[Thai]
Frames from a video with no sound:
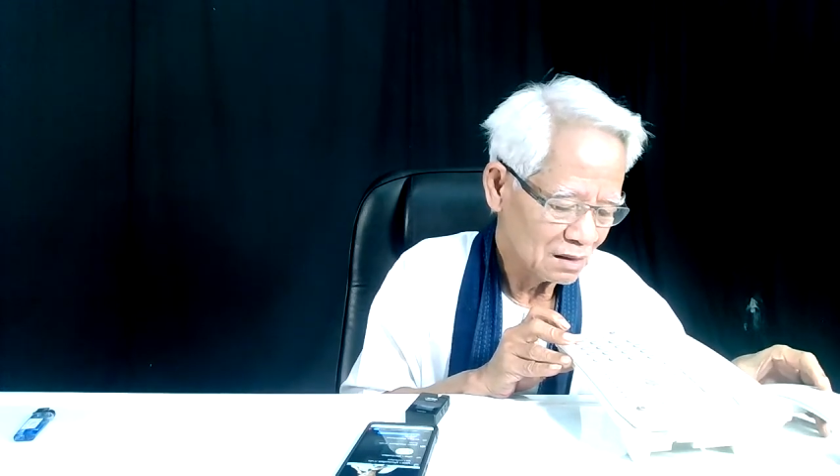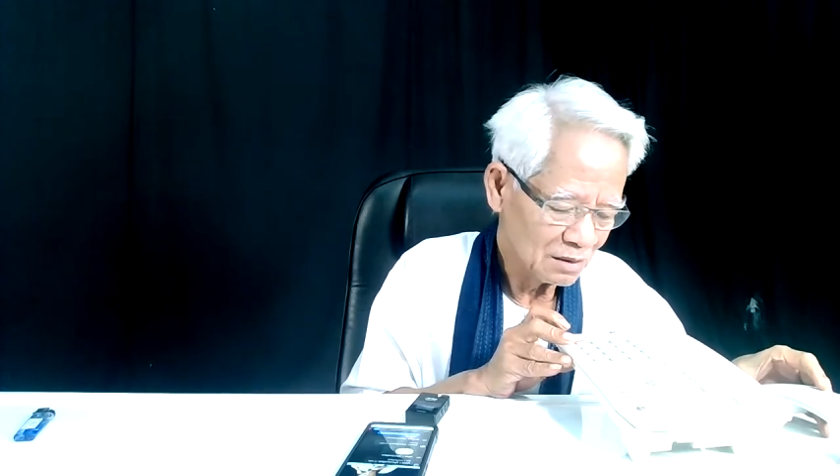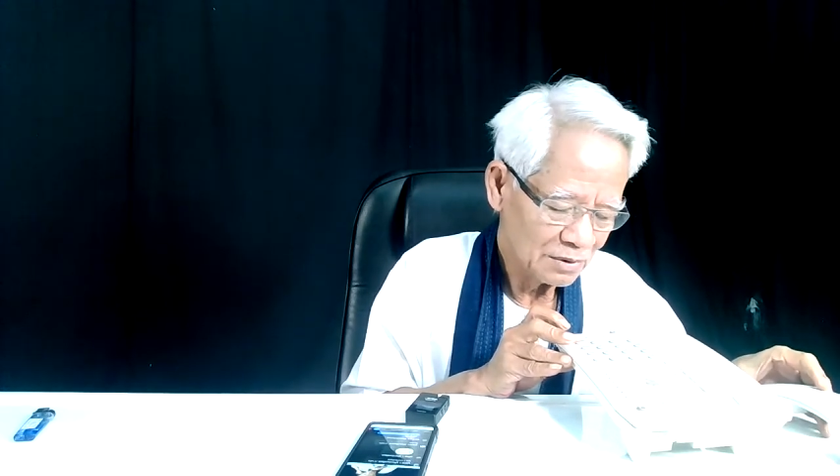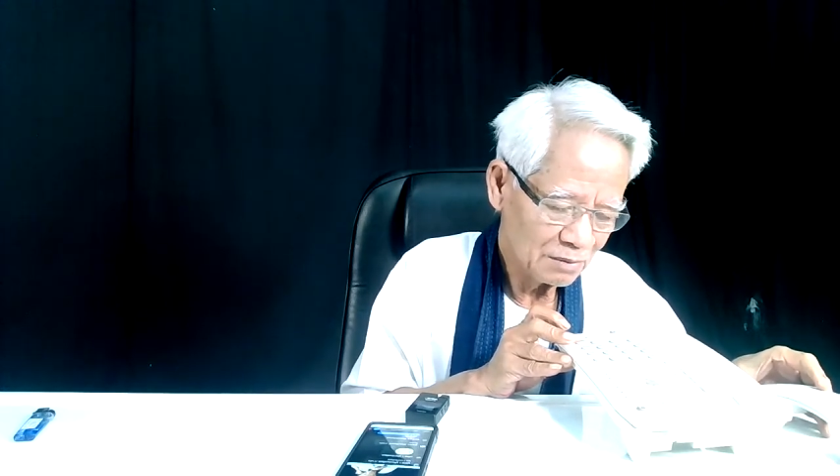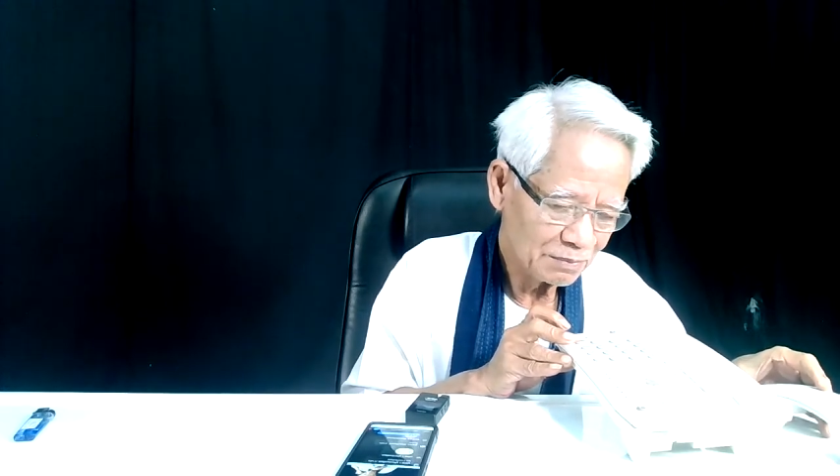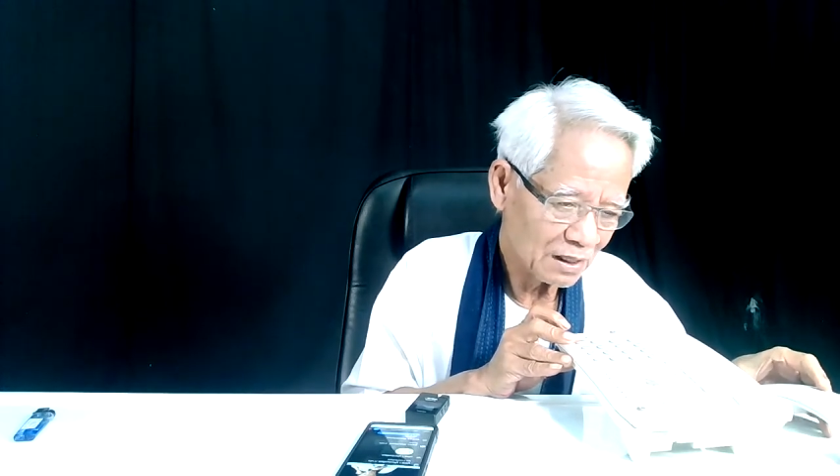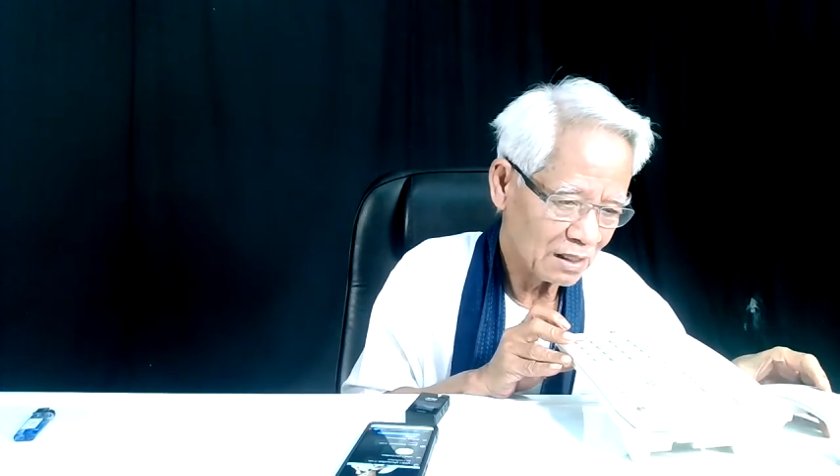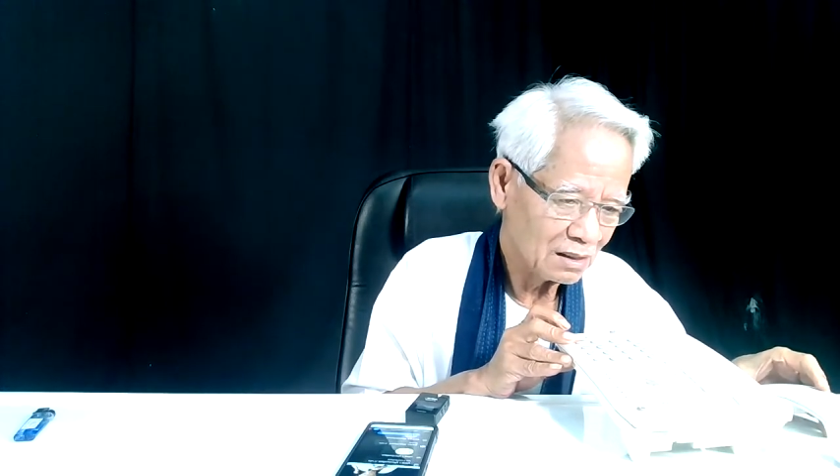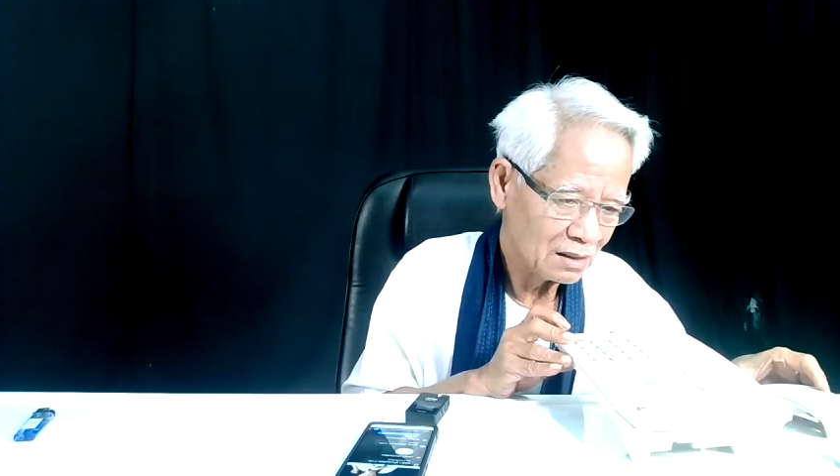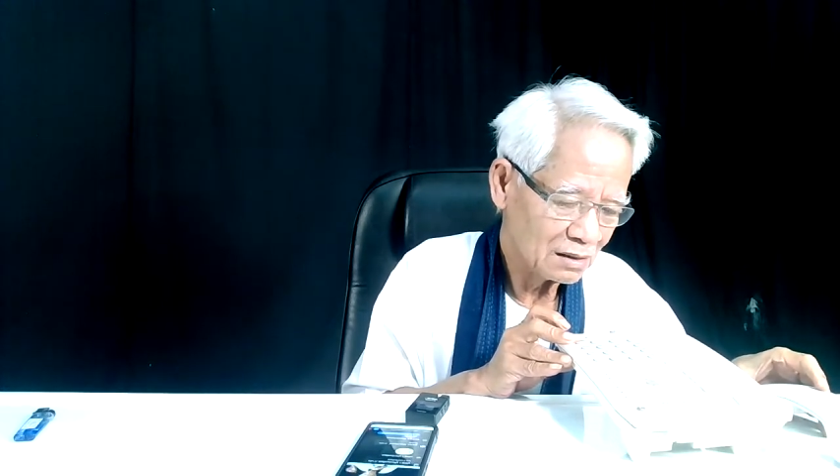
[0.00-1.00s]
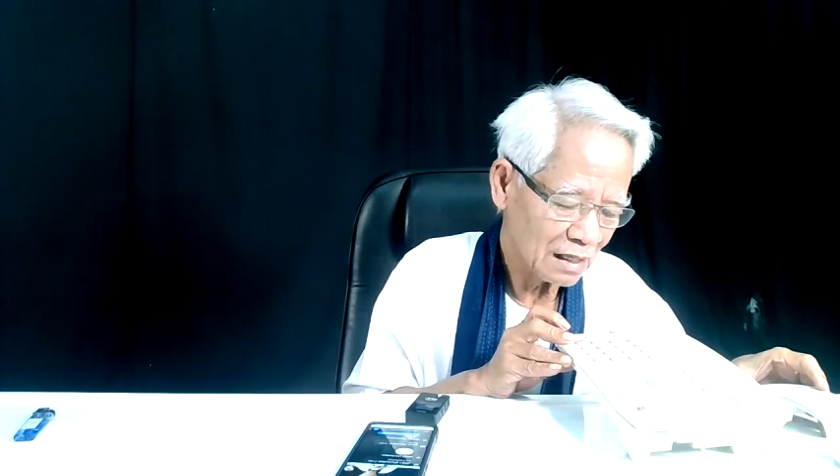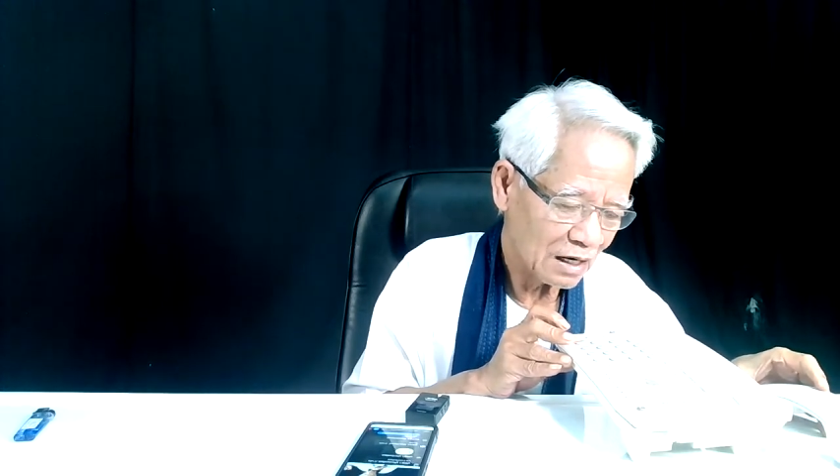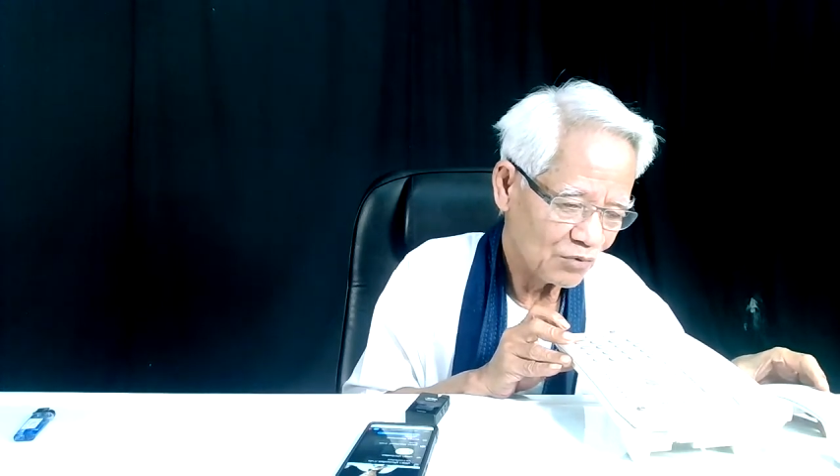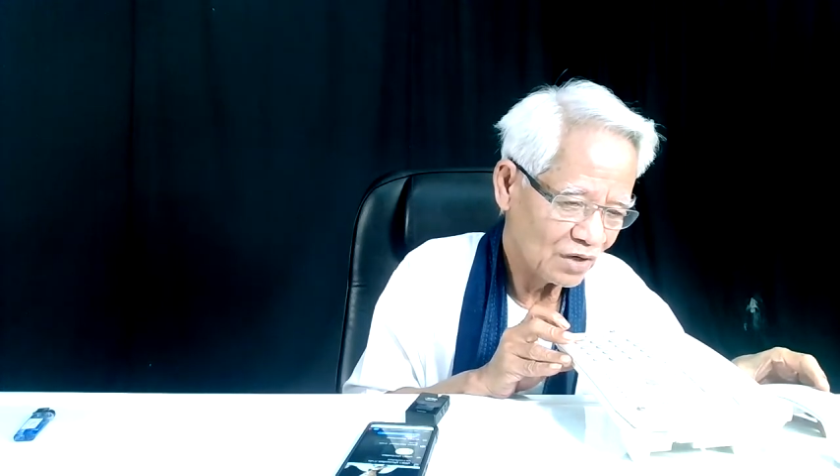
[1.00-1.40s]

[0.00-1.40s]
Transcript: อย่าเพิ่งไป ถาม